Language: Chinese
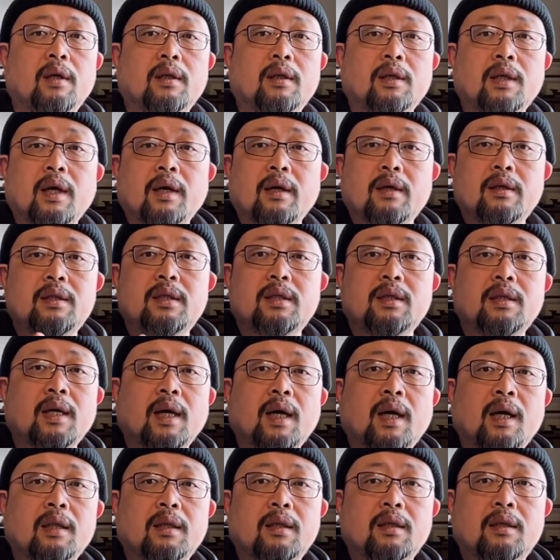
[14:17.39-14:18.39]
它跟其
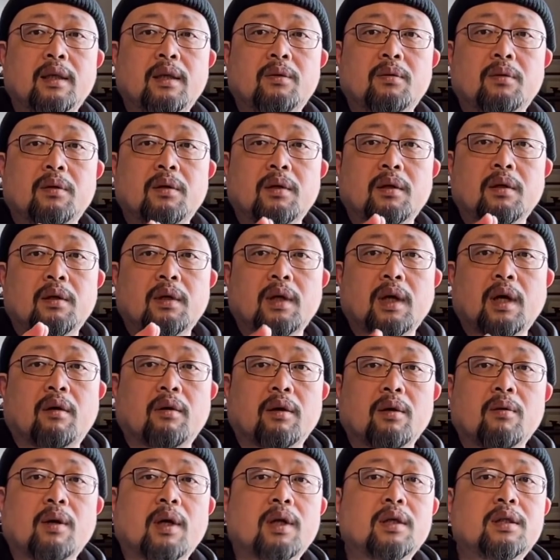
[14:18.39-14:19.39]
他的那种老
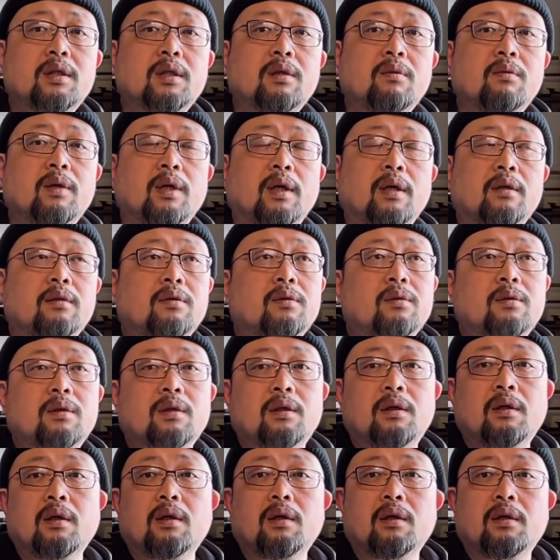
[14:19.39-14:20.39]
龄化社会就
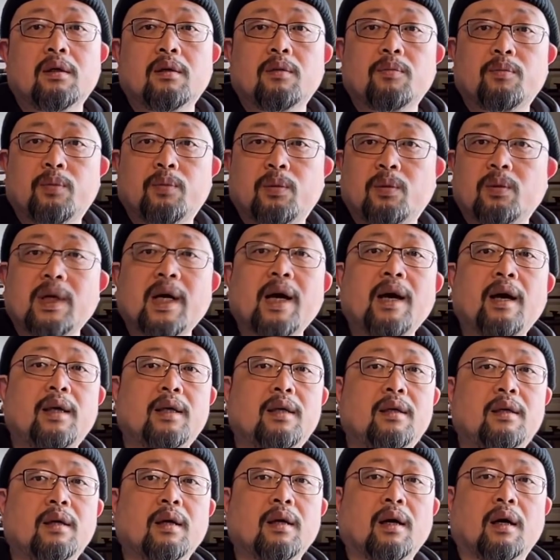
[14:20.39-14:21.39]
是不太
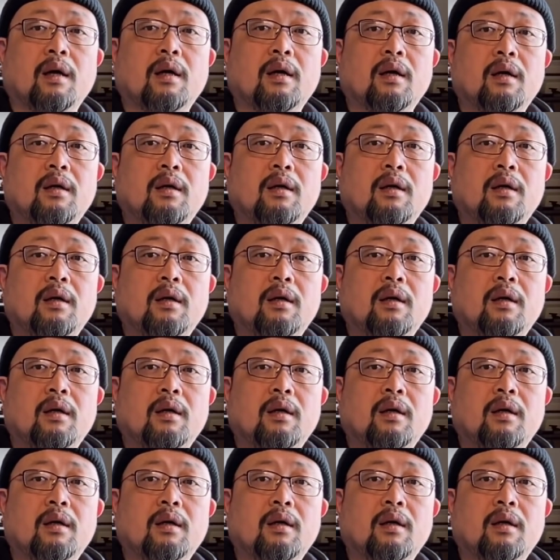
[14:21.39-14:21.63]
一样。